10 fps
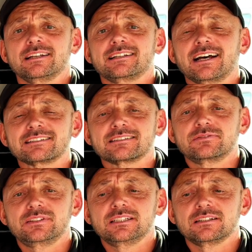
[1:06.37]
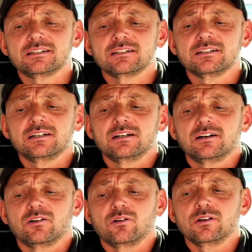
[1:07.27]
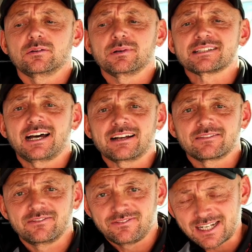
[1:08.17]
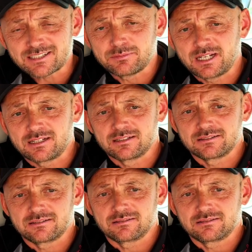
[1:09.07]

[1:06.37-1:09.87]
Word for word: dass wir euch mal sagen, was man